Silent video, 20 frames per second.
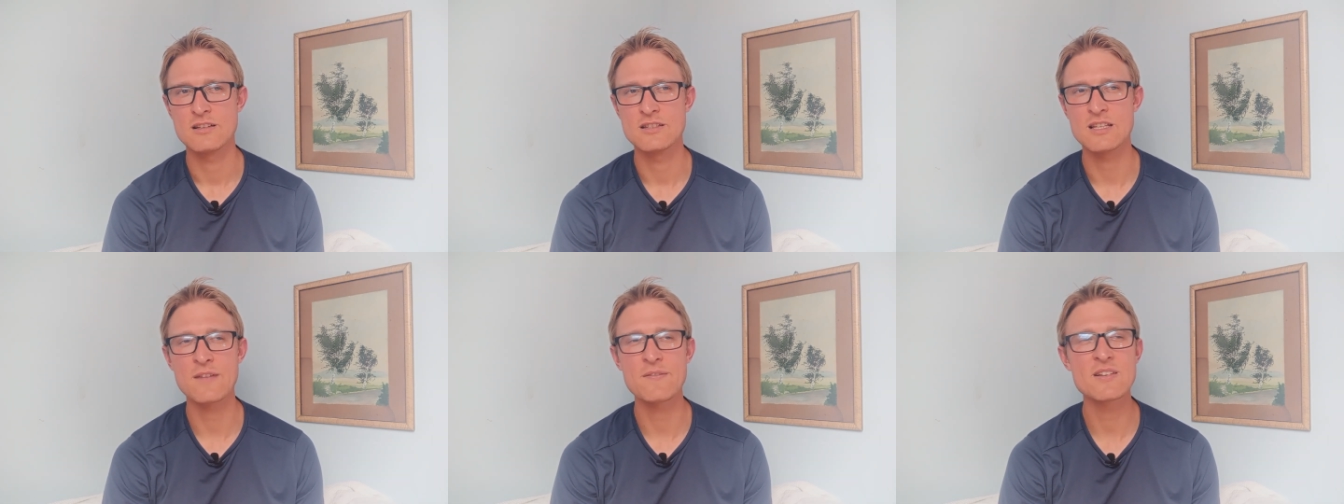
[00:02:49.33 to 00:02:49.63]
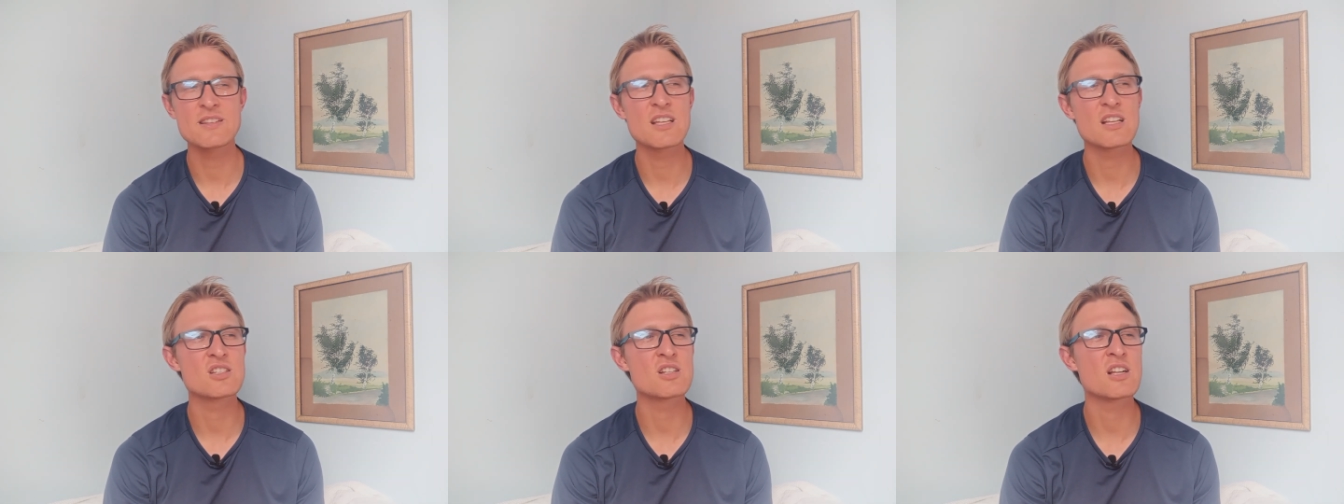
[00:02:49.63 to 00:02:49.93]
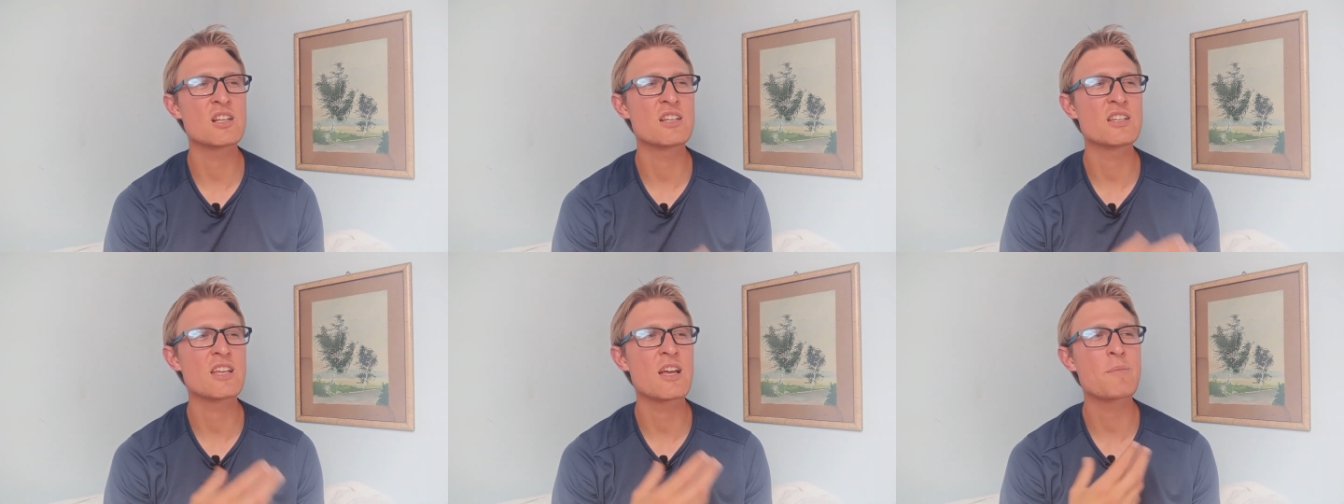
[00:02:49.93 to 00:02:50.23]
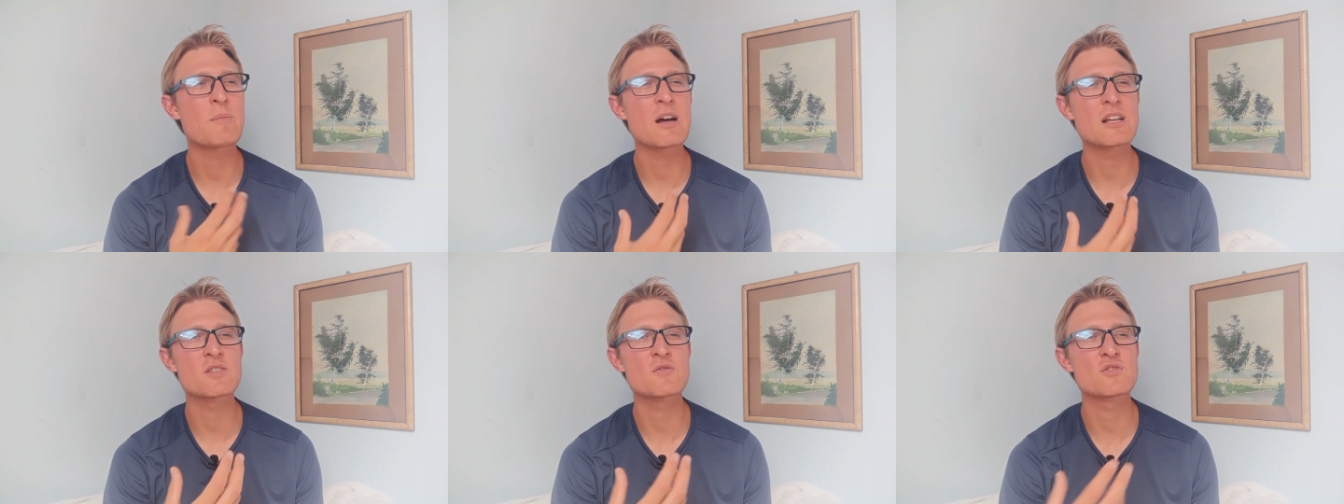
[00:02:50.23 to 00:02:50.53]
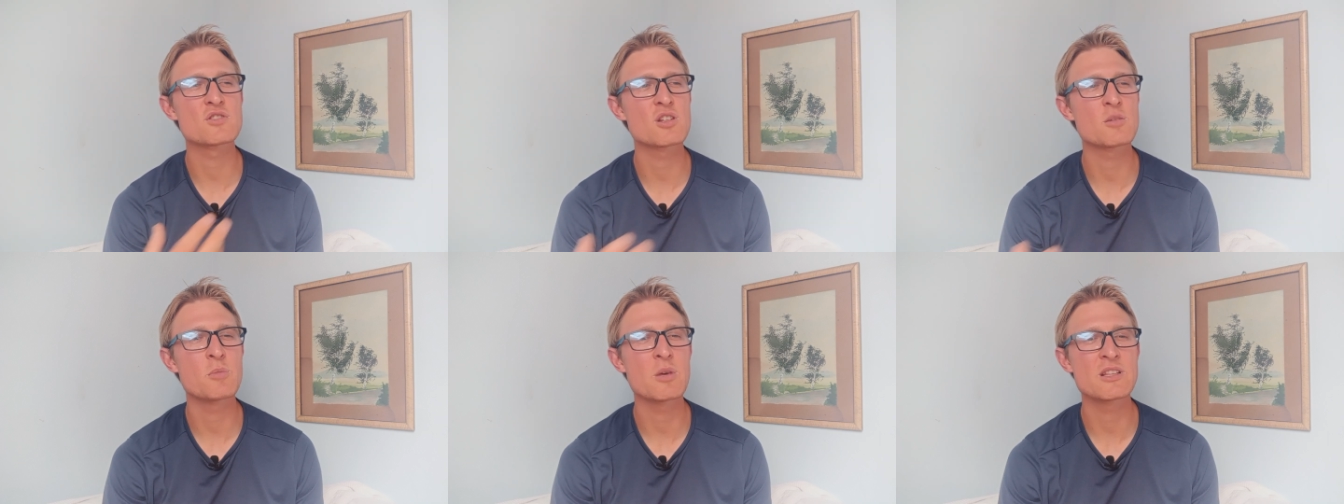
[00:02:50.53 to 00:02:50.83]
Nawet jeżeli nie masz
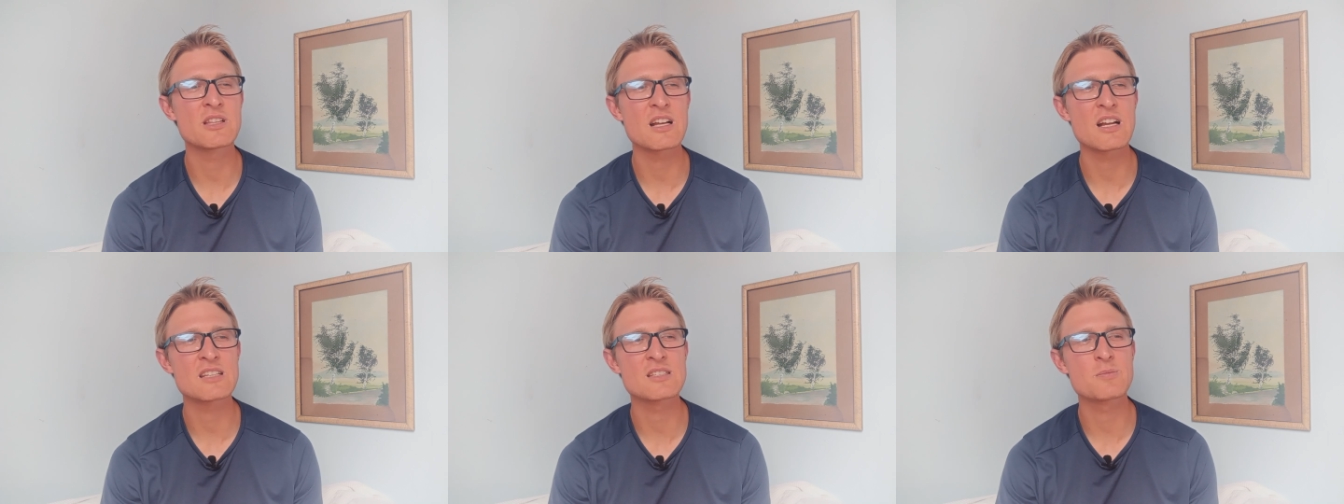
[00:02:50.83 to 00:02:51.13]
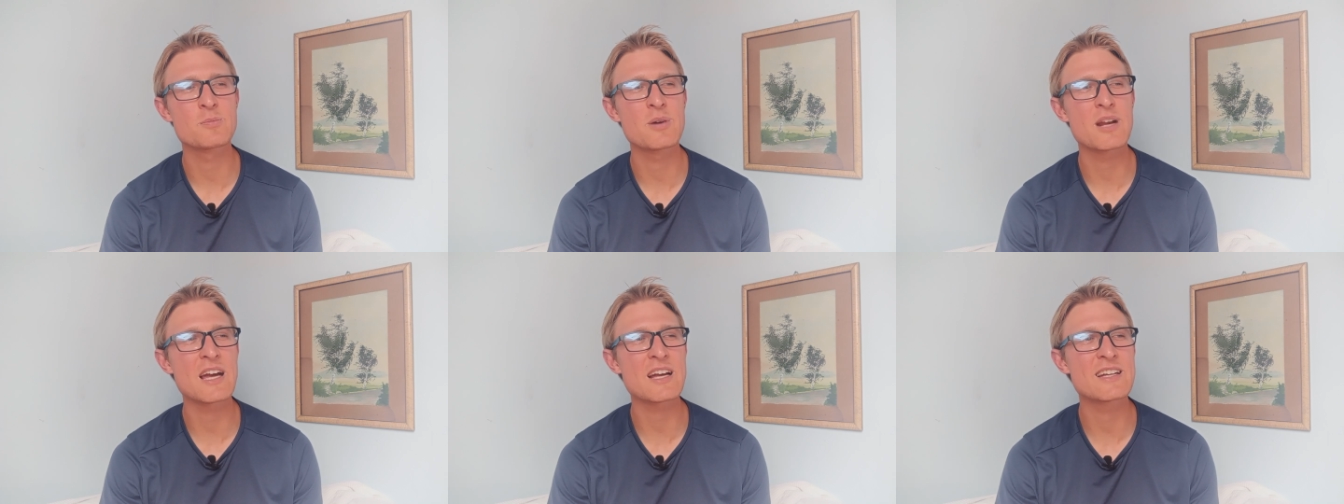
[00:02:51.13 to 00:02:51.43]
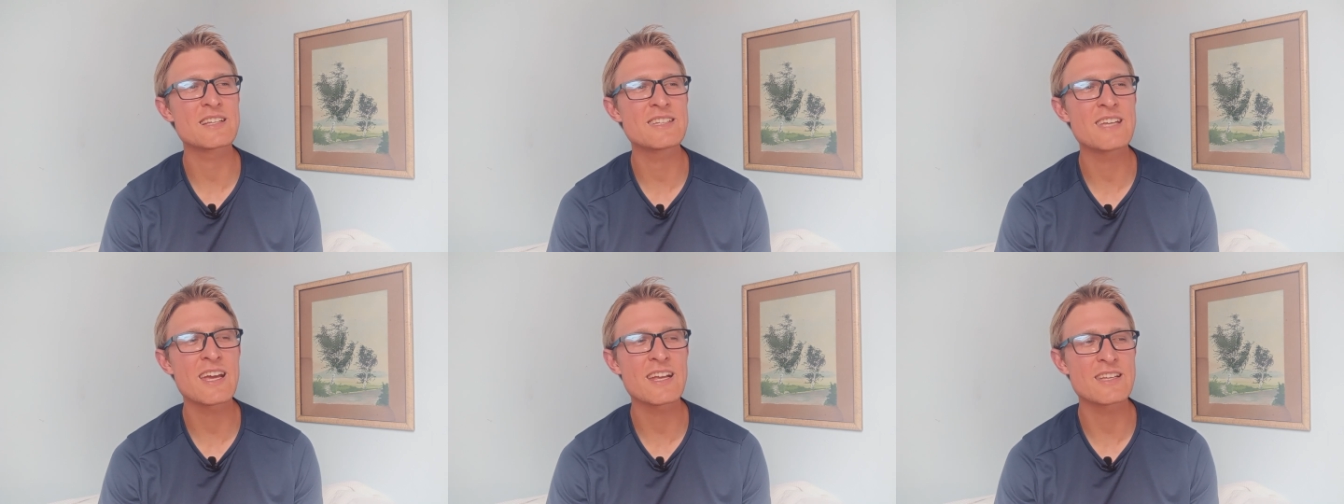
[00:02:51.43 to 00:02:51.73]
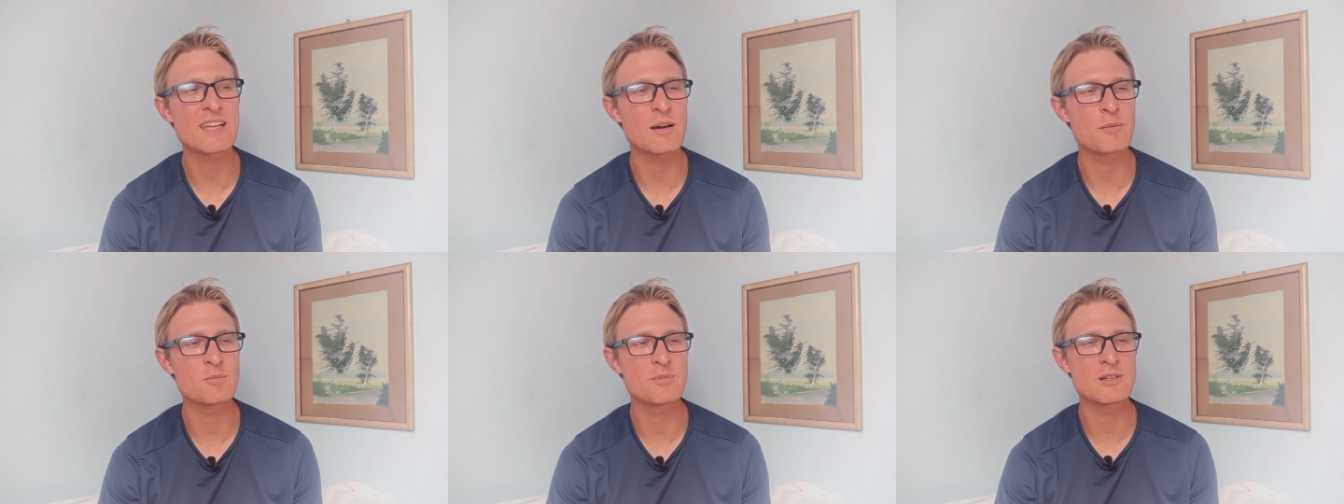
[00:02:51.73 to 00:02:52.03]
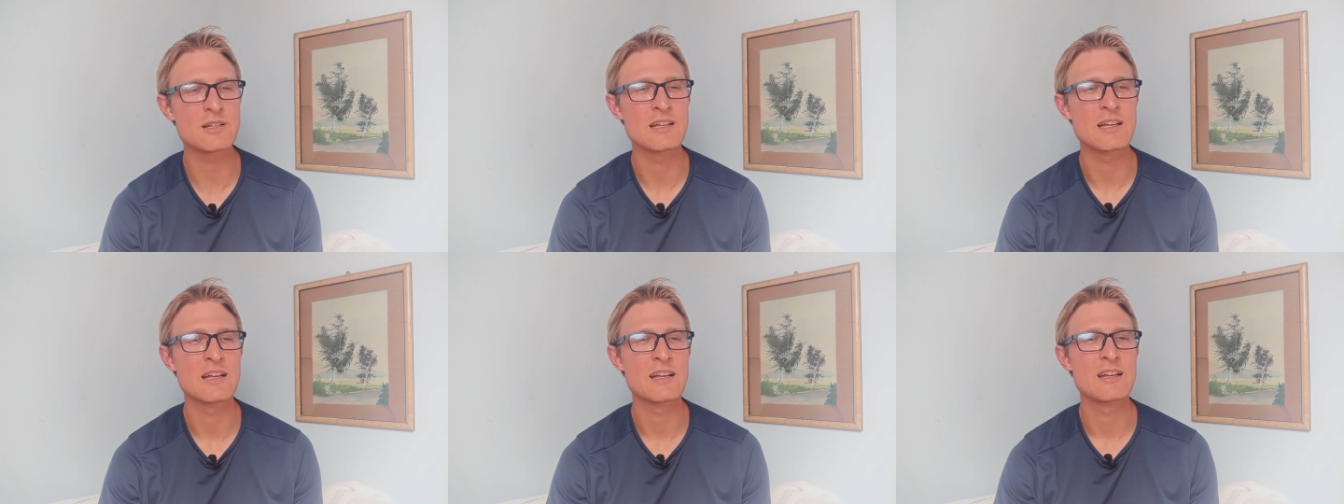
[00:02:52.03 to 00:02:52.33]
w sobie teraz pragnienia,
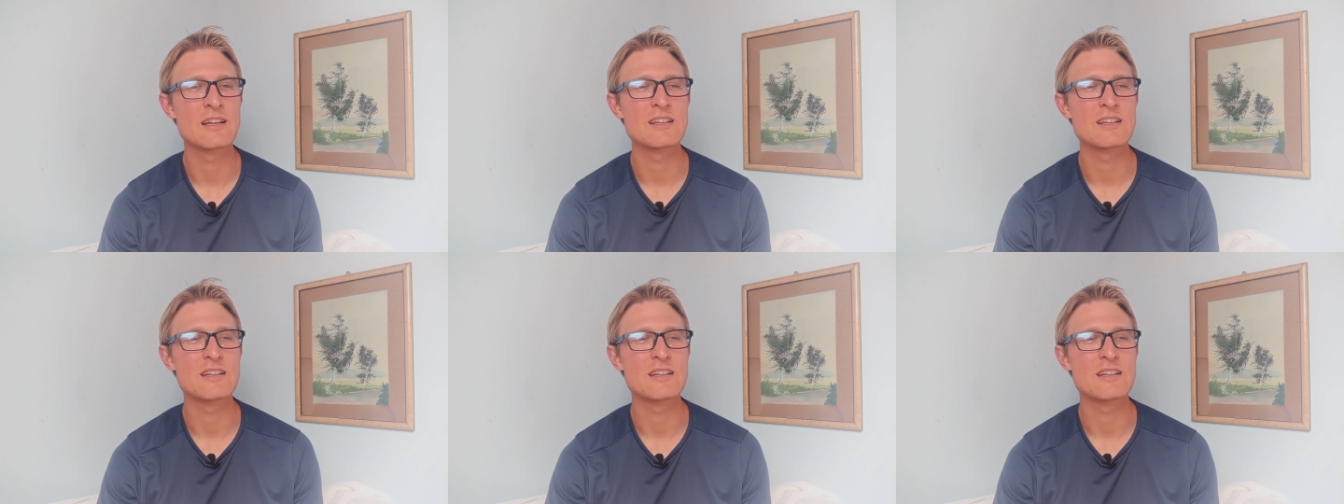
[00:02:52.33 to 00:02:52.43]
by